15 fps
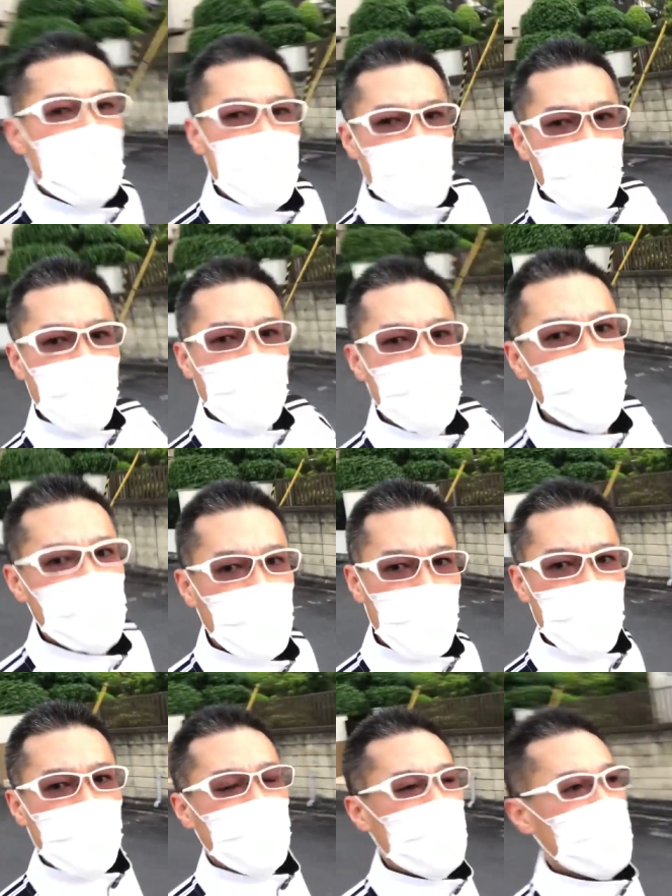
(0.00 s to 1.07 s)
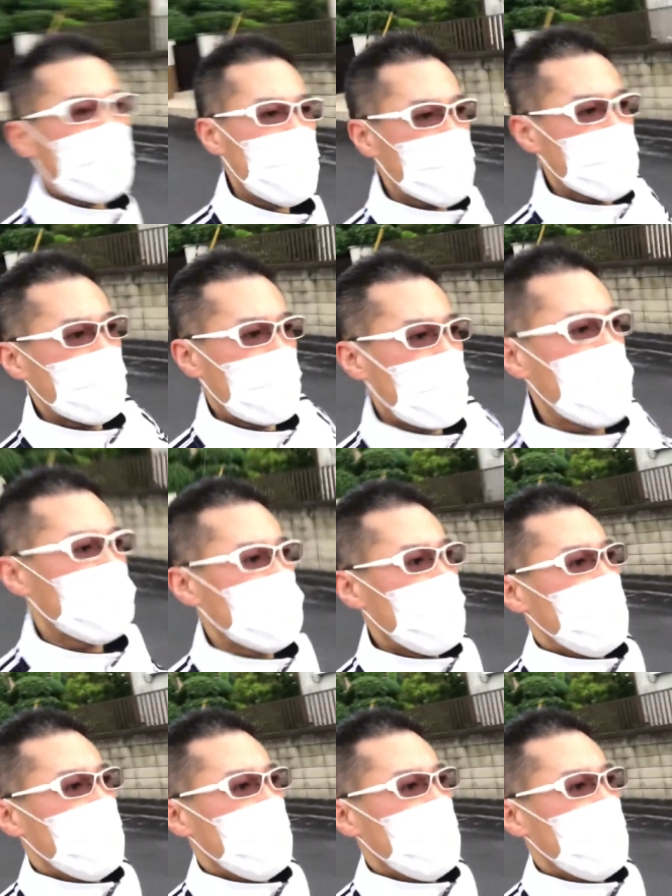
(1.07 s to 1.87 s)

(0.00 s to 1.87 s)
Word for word: そういう症状に関してはね